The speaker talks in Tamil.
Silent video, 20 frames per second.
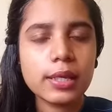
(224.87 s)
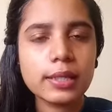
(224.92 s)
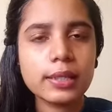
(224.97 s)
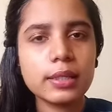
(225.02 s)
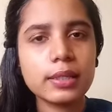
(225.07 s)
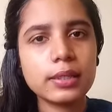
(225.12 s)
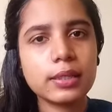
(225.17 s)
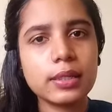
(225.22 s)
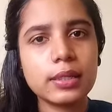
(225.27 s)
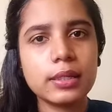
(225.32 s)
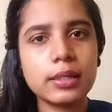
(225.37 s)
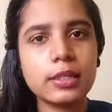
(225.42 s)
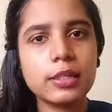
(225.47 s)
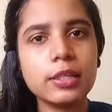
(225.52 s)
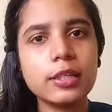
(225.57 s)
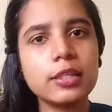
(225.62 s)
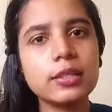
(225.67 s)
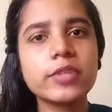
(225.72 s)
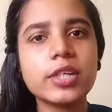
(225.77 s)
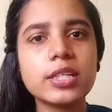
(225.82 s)
இந்த ஸ்கி
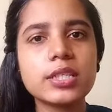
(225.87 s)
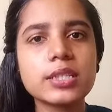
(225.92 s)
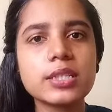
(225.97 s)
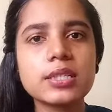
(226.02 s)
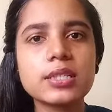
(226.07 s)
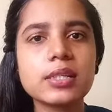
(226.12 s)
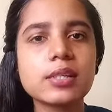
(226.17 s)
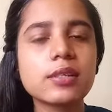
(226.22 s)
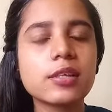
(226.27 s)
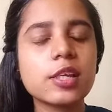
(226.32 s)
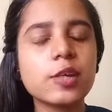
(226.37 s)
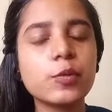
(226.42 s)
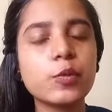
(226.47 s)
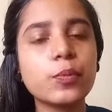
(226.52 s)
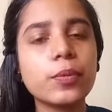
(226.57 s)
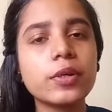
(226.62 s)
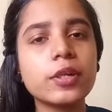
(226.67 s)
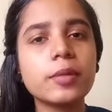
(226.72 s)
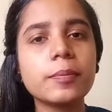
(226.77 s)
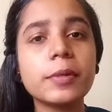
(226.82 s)
இந்த ஸ்கின் செல்ஸ்
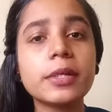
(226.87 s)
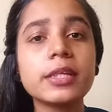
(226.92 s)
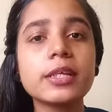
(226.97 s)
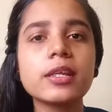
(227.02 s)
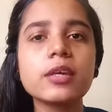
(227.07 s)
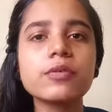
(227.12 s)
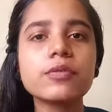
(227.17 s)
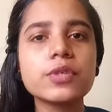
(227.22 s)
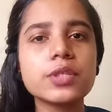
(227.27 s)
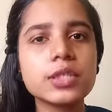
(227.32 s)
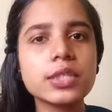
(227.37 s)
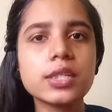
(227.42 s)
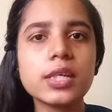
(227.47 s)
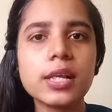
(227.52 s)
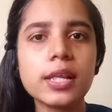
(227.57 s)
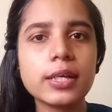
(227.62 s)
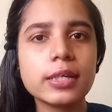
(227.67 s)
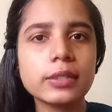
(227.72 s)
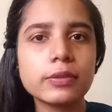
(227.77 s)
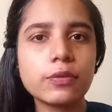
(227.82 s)
ரிமூவ் பண்ணுறது பார்த்திங்கன்னா
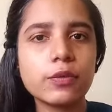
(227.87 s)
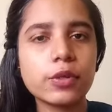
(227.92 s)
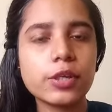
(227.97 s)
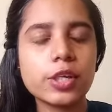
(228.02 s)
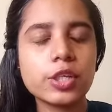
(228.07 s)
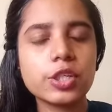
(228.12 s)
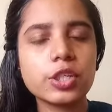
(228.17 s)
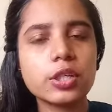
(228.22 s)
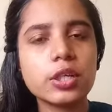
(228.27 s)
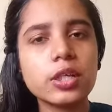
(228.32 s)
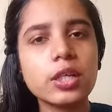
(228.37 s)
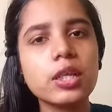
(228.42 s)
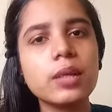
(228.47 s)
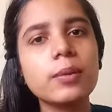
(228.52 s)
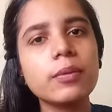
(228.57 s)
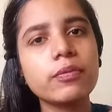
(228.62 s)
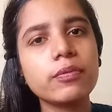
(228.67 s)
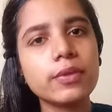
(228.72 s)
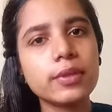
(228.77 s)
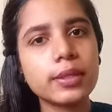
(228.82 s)
ஃபிசிக்கல் எக்ஸ்போலியேஷன் அதாவது
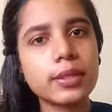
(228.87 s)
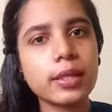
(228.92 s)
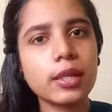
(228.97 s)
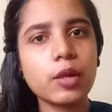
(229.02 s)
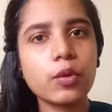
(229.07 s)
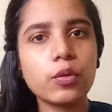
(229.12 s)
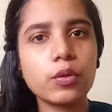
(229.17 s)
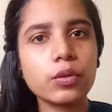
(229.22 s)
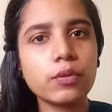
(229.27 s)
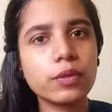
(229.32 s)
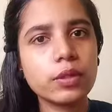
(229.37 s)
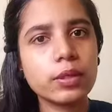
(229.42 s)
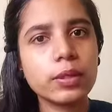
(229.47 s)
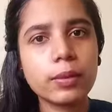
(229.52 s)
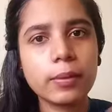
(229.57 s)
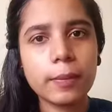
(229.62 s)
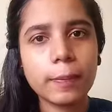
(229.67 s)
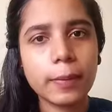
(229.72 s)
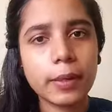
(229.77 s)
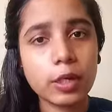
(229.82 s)
நம்ம ஃபிசிக்கலாக ஒன்று வந்து
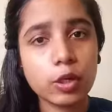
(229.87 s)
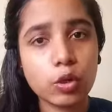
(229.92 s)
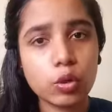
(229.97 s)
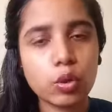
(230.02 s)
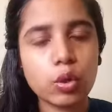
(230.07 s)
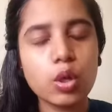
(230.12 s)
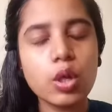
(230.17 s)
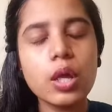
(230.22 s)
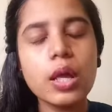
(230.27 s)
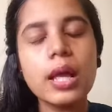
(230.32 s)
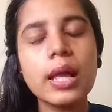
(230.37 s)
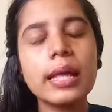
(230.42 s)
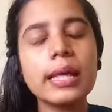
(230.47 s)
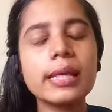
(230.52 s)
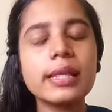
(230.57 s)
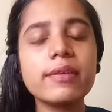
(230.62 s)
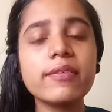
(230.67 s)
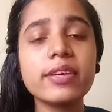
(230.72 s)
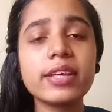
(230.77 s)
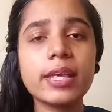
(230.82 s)
நம்ம பண்ணுறோம்
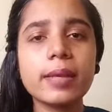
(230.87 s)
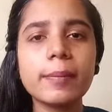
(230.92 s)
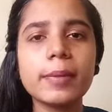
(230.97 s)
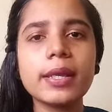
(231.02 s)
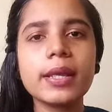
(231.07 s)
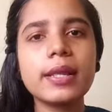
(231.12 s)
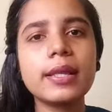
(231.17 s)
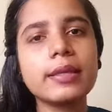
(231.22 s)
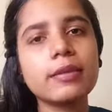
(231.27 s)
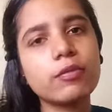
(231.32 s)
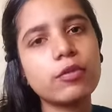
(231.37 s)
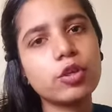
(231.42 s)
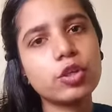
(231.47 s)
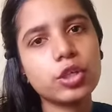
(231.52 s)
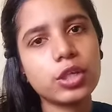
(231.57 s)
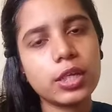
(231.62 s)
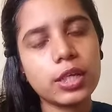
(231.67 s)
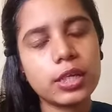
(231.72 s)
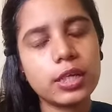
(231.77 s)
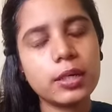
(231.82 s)
இதுவே கெமிக்கல்
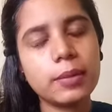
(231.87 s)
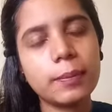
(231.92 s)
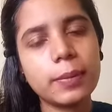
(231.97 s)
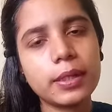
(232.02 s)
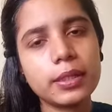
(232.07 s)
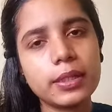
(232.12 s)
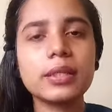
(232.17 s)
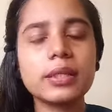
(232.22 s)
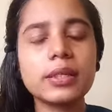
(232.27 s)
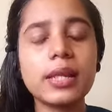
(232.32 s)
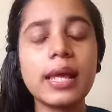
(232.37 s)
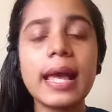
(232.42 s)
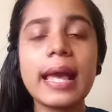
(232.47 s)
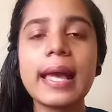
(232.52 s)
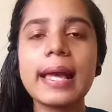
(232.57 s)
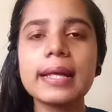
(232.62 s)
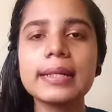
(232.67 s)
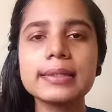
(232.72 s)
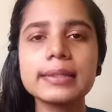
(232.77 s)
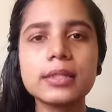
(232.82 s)
எக்ஸ்போலேஷன் என்னென்னு பார்த்தீங்கன்னா
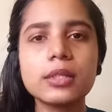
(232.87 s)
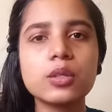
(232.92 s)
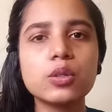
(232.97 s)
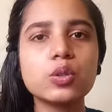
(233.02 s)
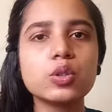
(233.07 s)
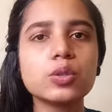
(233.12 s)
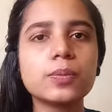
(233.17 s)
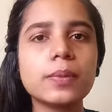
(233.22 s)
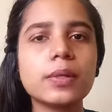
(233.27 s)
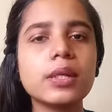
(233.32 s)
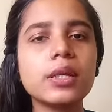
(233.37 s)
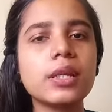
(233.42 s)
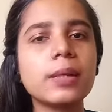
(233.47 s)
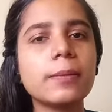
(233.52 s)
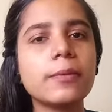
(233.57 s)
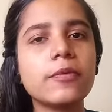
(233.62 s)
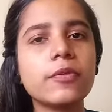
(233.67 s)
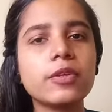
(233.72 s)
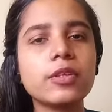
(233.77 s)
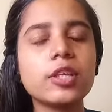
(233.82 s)
ஆசிட் யூஸ் பண்ணி
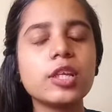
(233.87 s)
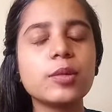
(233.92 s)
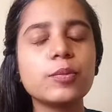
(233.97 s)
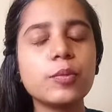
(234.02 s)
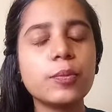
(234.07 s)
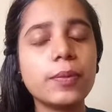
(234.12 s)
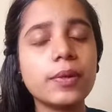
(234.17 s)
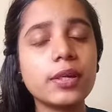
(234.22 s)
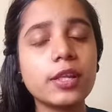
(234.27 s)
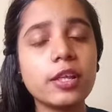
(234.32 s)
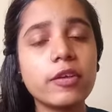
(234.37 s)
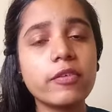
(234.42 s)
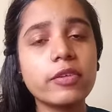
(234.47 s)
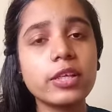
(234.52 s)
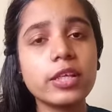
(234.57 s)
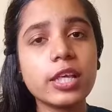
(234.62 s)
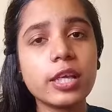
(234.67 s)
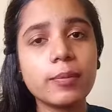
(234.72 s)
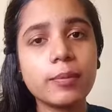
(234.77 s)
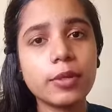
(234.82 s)
நம்ம வந்து ரிமூவ் பண்ணுறது
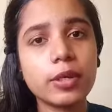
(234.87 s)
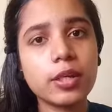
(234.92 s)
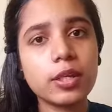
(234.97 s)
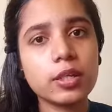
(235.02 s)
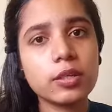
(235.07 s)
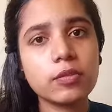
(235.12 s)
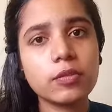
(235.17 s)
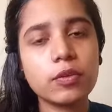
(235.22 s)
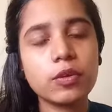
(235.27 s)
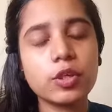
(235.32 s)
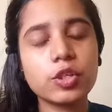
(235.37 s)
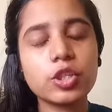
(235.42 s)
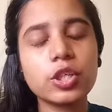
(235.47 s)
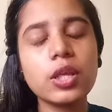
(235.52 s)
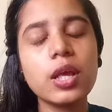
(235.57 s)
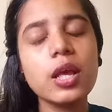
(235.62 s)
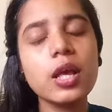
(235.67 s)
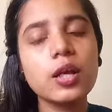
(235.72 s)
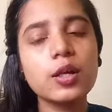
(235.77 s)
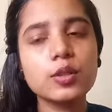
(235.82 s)
வந்து கெமிக்கல்
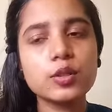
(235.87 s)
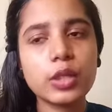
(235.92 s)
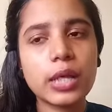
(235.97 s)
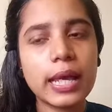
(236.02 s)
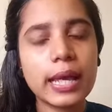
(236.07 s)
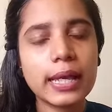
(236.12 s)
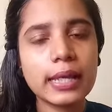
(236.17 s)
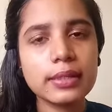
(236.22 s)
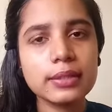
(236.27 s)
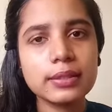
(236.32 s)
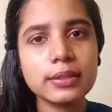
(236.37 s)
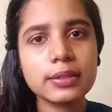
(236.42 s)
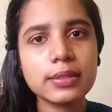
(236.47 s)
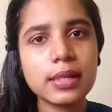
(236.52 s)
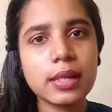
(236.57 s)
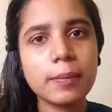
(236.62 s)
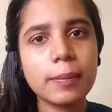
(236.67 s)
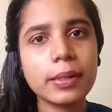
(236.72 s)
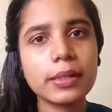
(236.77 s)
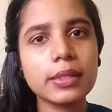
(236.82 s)
எக்ஸ்போலேஷன் ஸோ
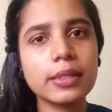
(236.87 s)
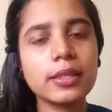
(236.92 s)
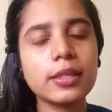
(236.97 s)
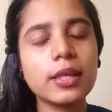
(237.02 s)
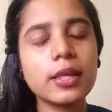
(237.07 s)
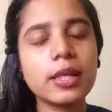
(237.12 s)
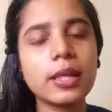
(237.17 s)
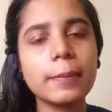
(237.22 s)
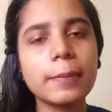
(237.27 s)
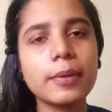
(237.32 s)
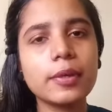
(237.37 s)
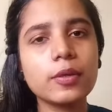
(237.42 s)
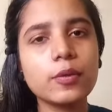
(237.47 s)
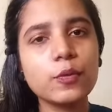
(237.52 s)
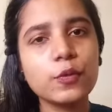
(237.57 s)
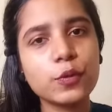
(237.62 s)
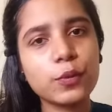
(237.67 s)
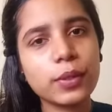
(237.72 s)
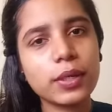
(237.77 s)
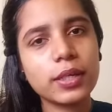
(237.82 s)
ஆசிட்ஸ்லாம் பார்த்தீங்கன்னா நம்ம
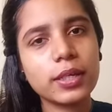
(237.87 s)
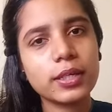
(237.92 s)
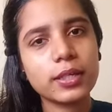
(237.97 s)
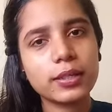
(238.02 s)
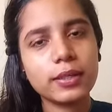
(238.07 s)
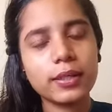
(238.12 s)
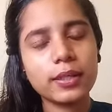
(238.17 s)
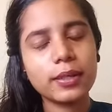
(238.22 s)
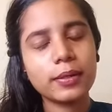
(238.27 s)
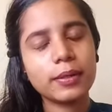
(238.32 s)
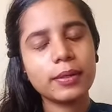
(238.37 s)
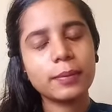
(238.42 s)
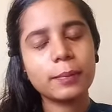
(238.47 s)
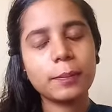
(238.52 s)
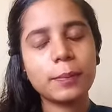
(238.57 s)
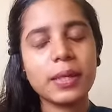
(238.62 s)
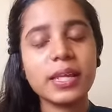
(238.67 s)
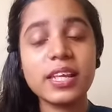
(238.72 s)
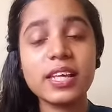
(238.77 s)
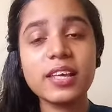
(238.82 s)
யூஸ்
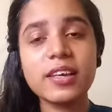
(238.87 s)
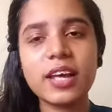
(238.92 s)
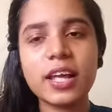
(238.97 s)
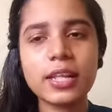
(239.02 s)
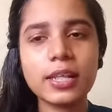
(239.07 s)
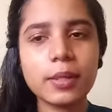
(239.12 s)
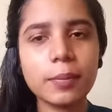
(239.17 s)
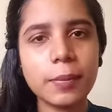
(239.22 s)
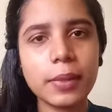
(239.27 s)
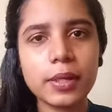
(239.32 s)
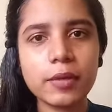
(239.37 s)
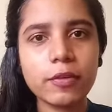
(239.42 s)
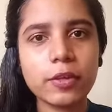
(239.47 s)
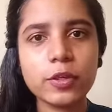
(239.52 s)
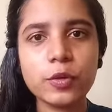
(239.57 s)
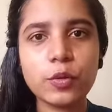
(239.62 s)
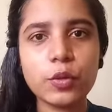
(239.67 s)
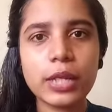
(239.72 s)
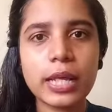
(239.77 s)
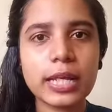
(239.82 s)
பெரிய அந்த மாதிரி
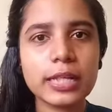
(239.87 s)
வந்து ஒரு